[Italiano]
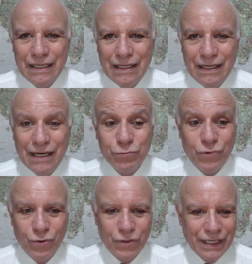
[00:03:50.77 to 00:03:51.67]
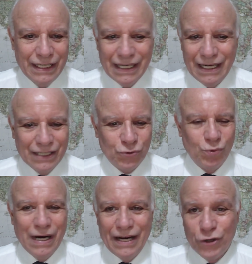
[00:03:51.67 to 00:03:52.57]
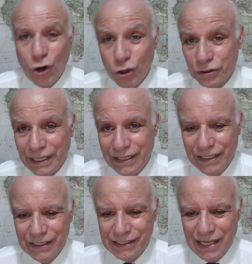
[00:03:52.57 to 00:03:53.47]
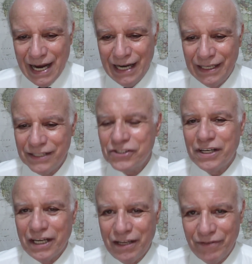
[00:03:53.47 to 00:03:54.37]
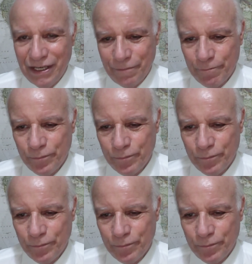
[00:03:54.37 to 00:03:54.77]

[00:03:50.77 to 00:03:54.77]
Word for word: L'autore, nella sua nota iniziale, scrive